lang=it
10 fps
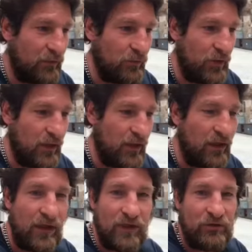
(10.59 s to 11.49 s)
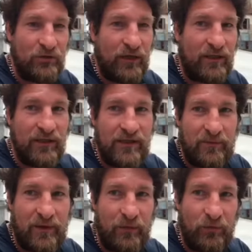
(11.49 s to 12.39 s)
una giornata
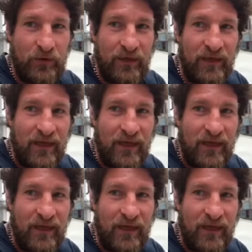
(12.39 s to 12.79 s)
insieme a lui